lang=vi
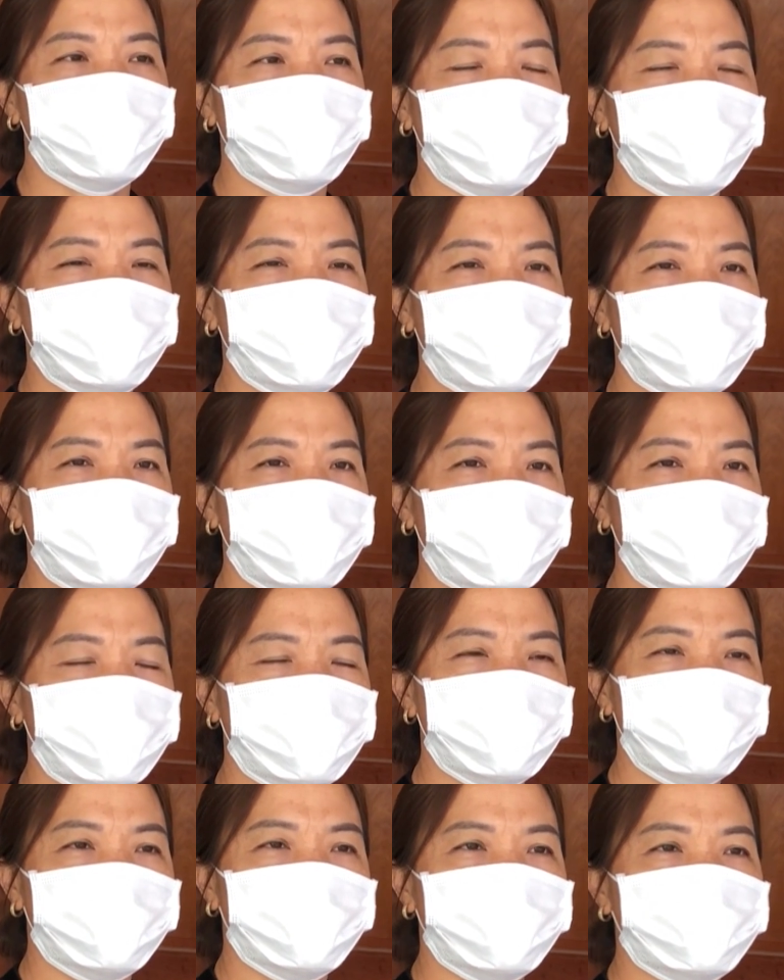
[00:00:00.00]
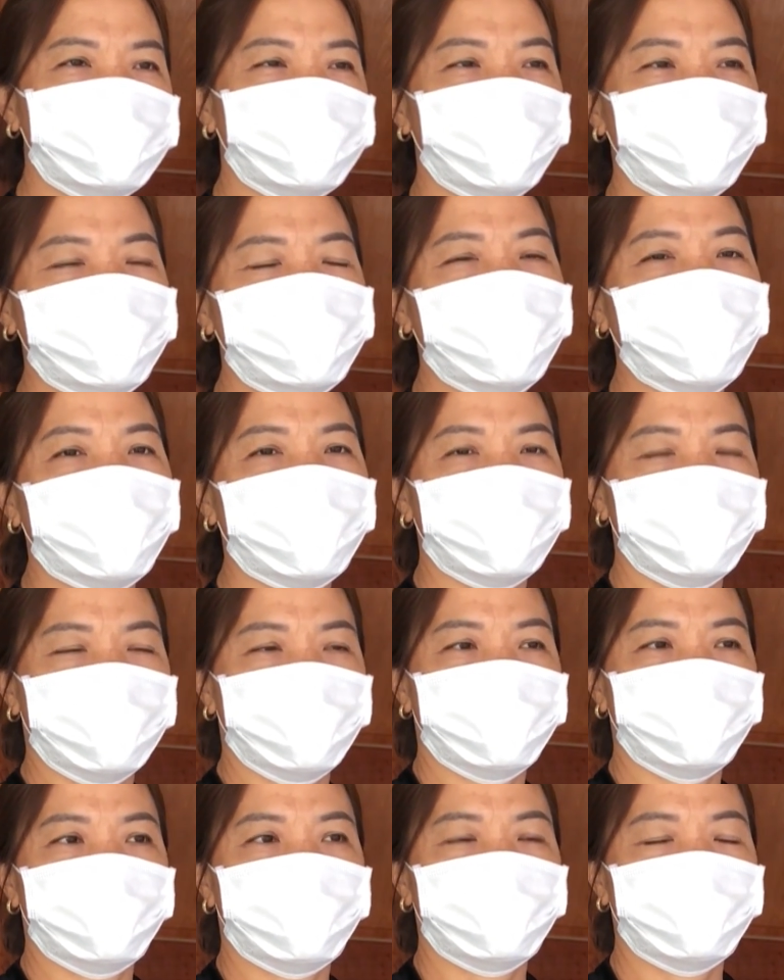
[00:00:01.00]
rồi là sốt
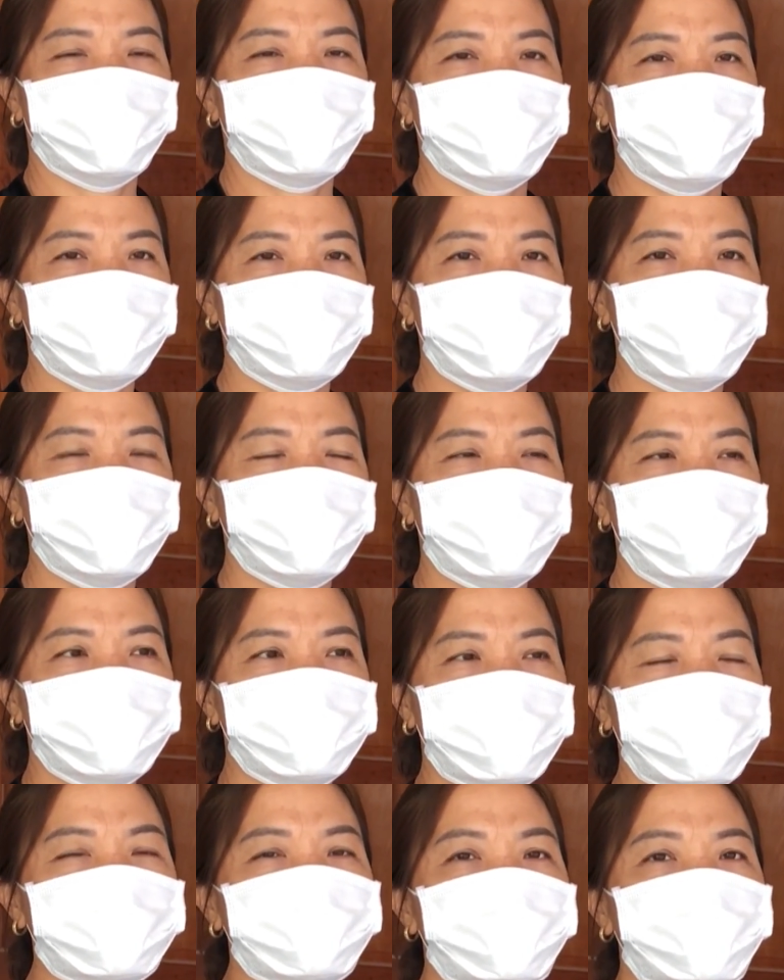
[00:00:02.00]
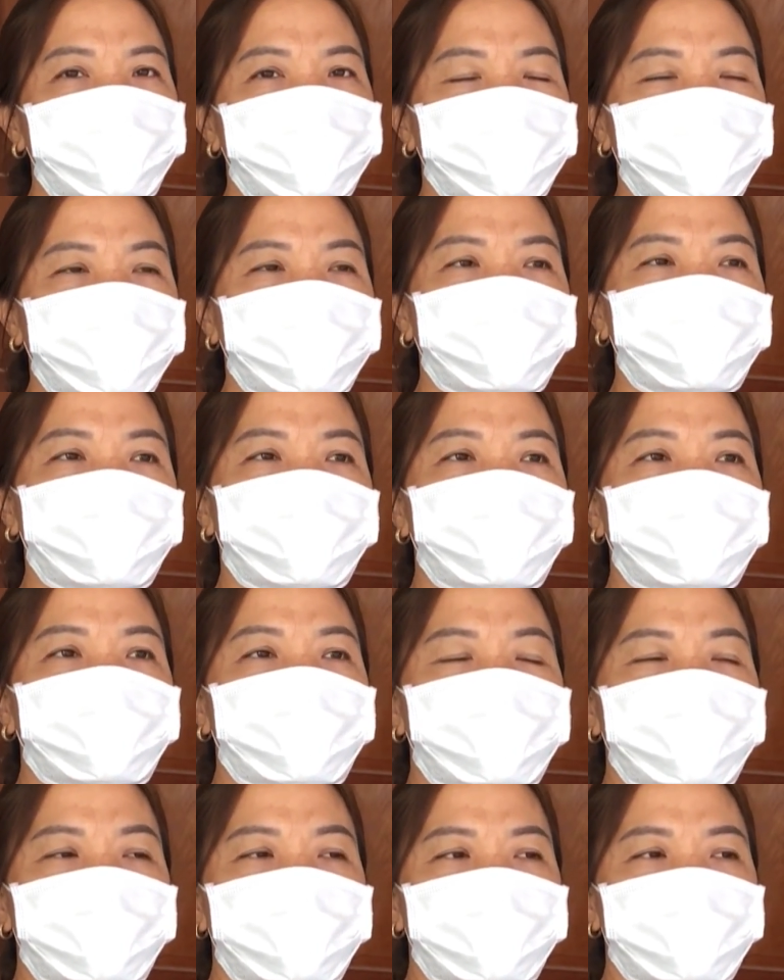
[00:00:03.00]
nhẹ, rồi mất mùi vị.
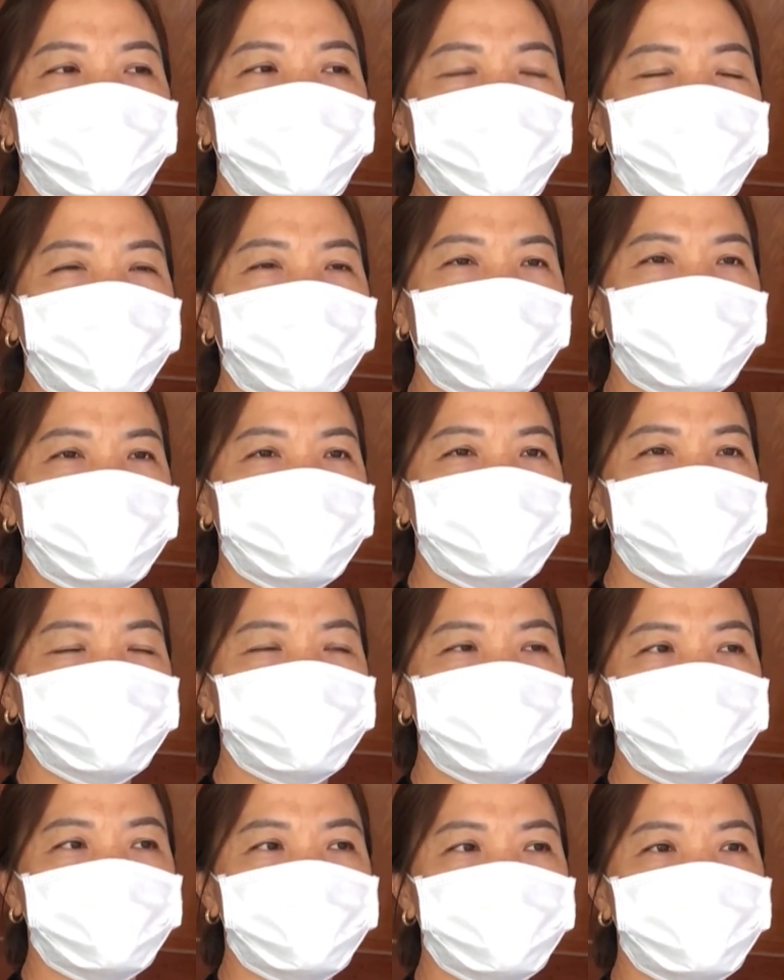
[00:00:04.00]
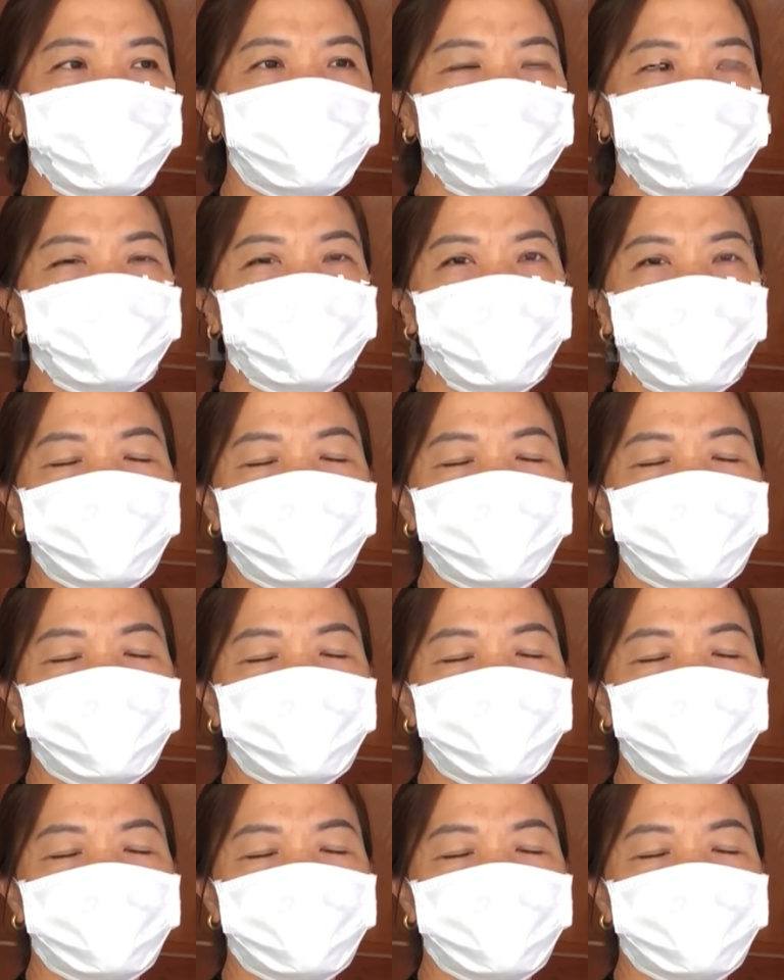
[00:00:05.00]
Thì hiện tại giờ thì sức